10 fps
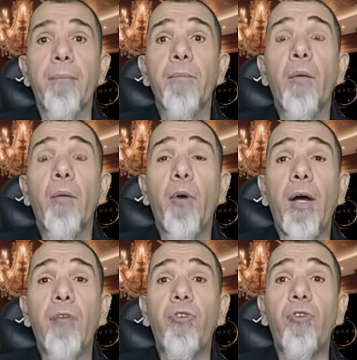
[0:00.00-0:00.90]

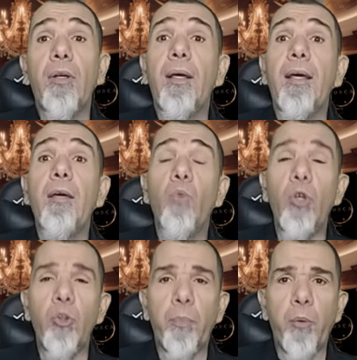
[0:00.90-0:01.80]
pode, em muito
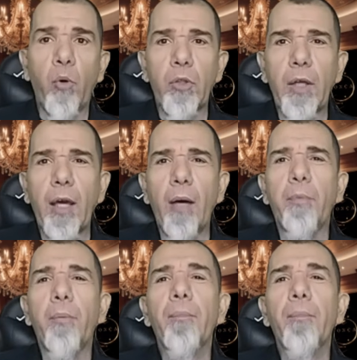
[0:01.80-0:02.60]
pouco tempo,